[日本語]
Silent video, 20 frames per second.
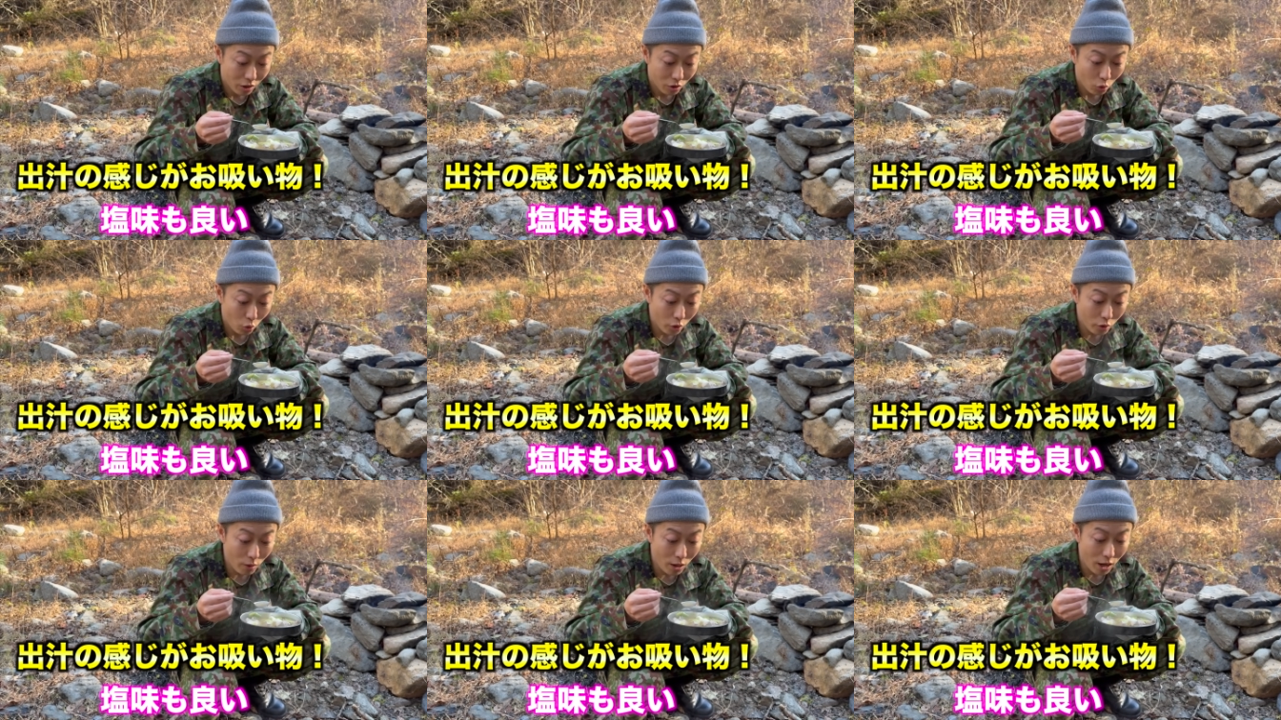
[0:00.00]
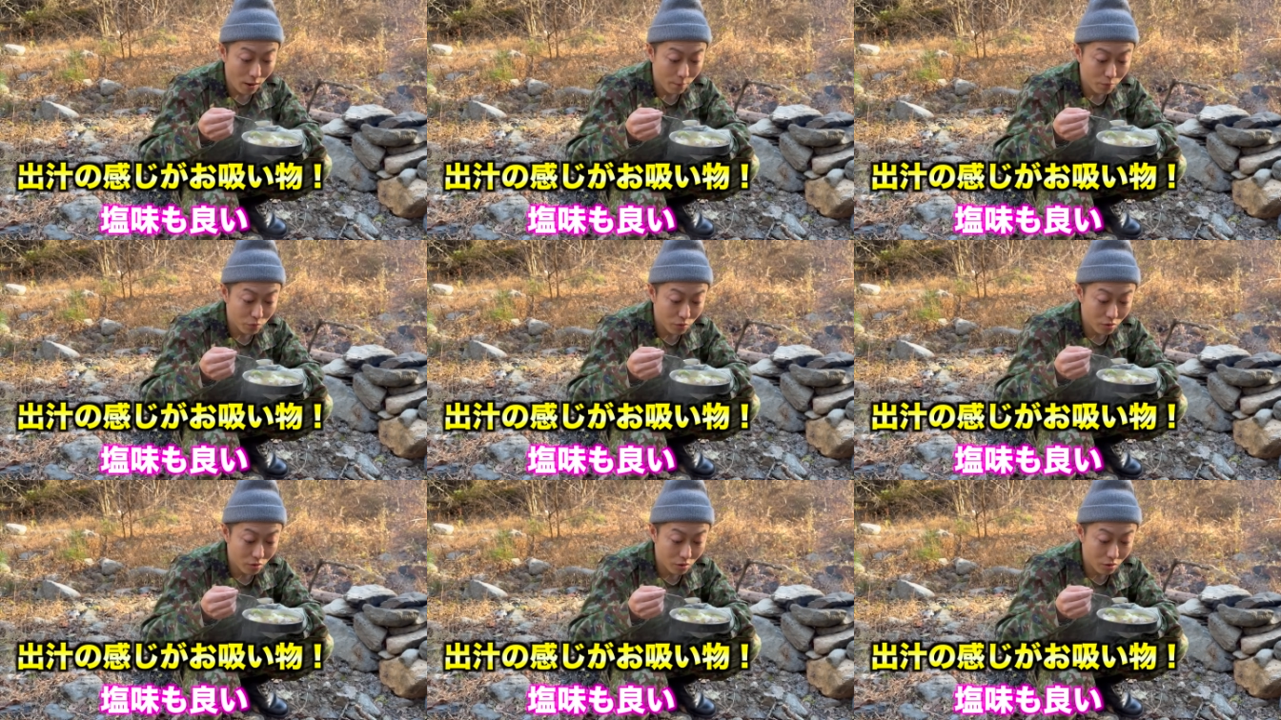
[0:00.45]
これは
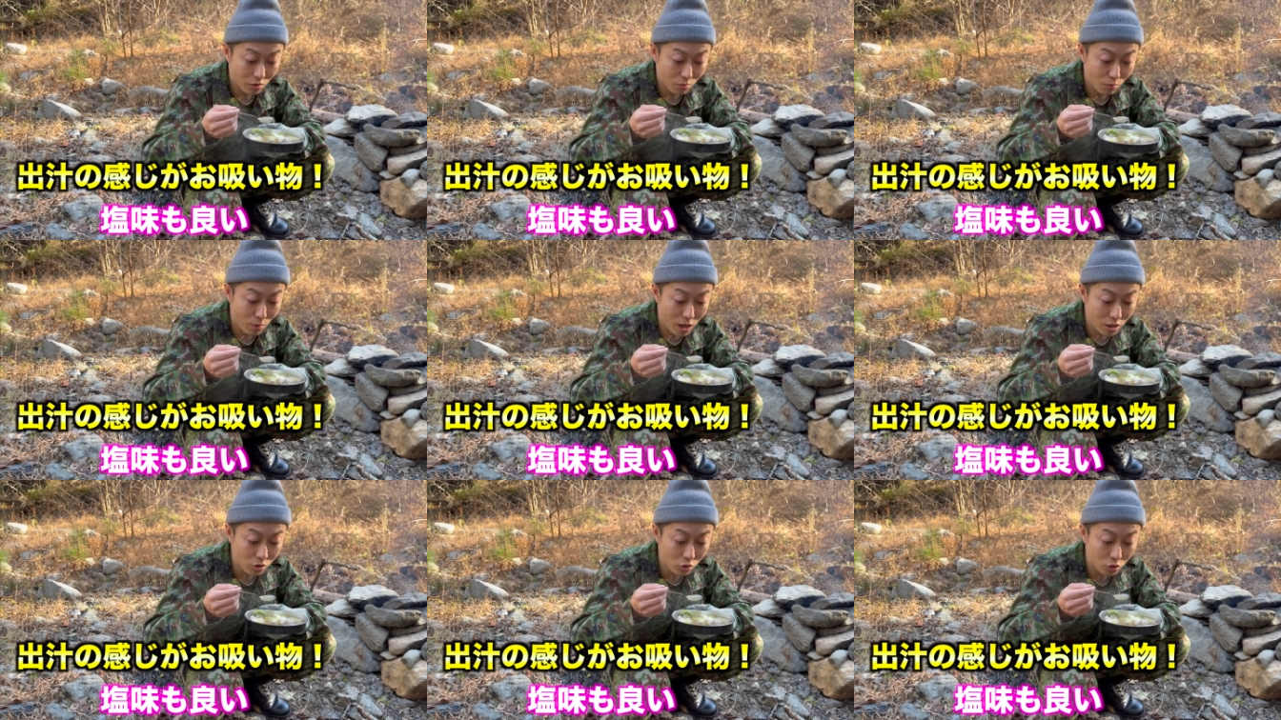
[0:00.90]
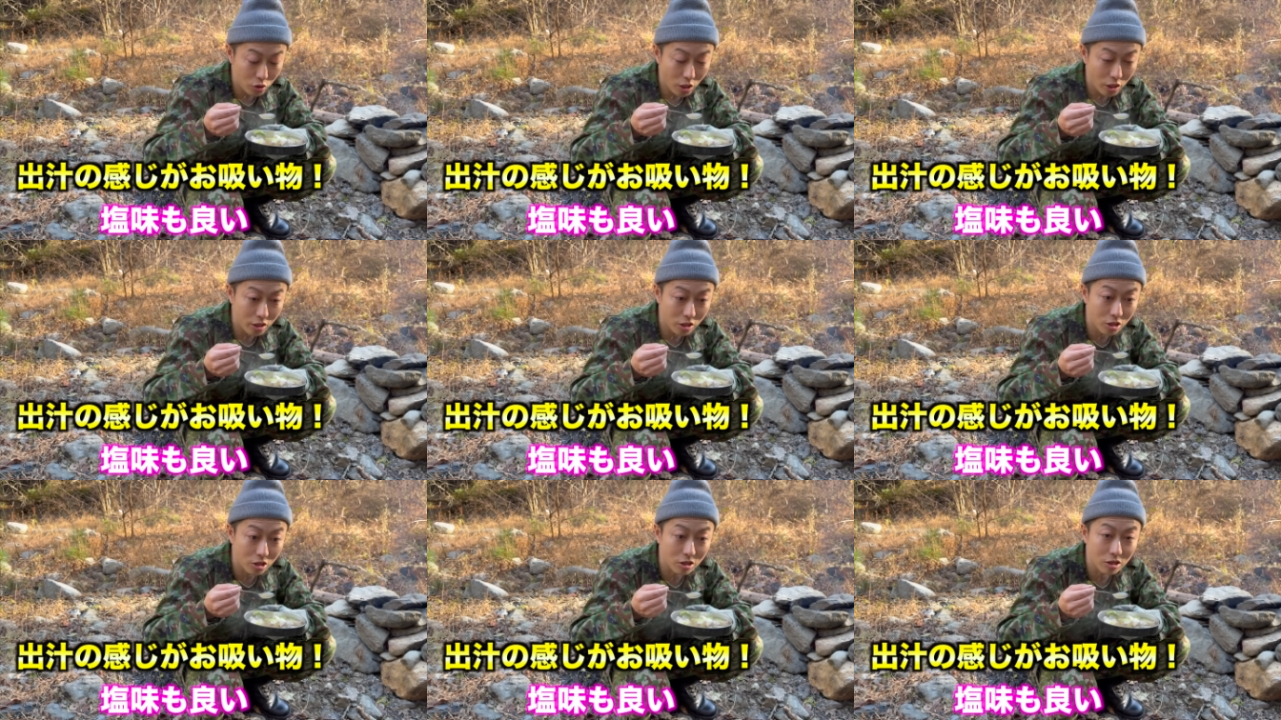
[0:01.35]
マグロだ
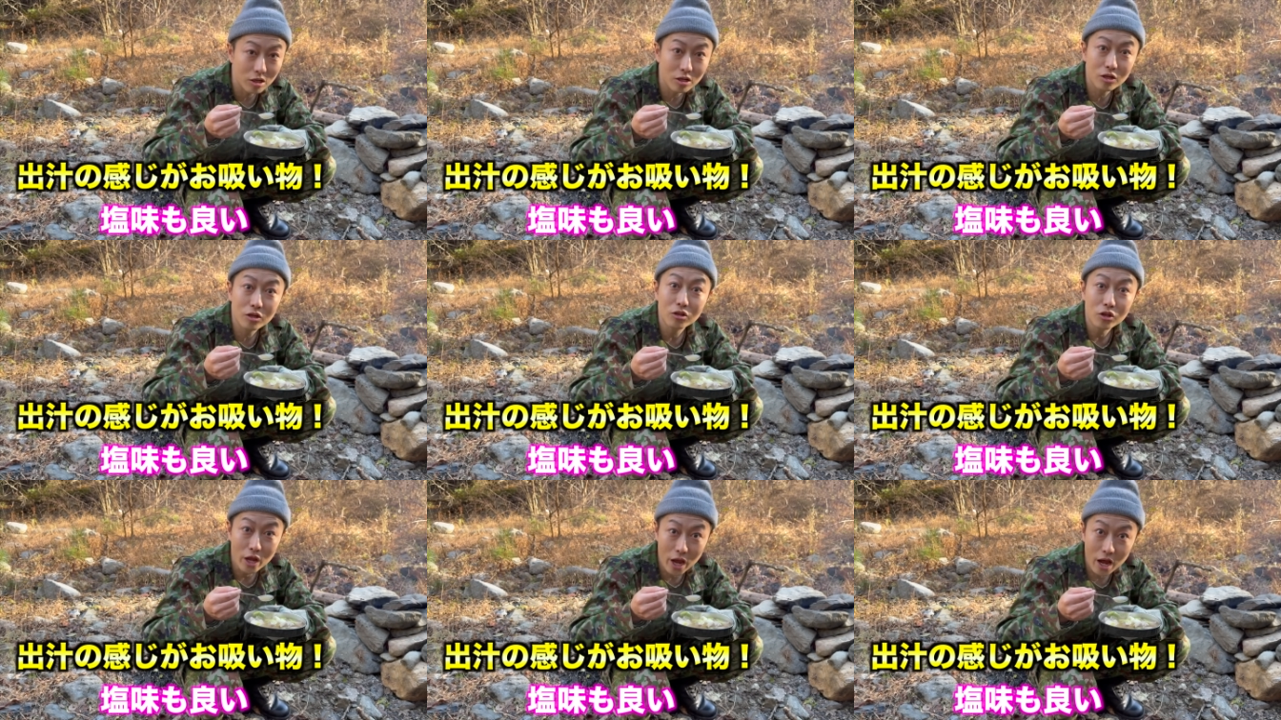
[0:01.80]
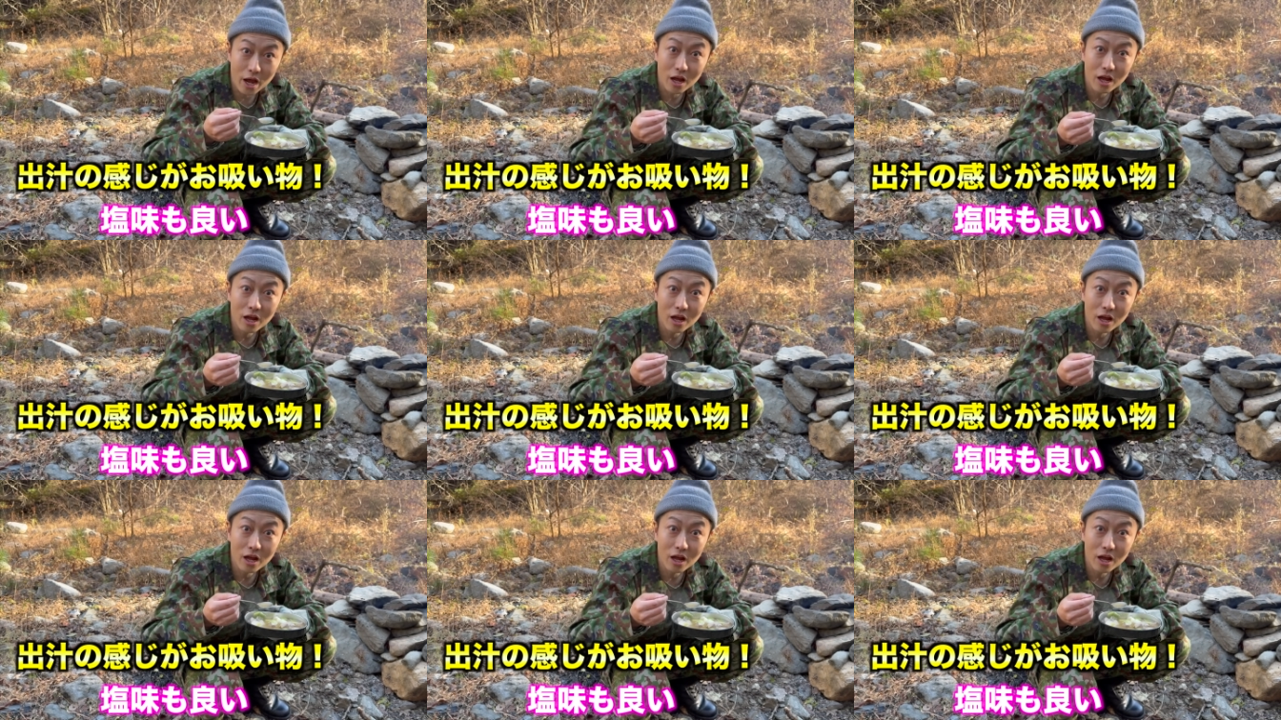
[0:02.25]
けでね、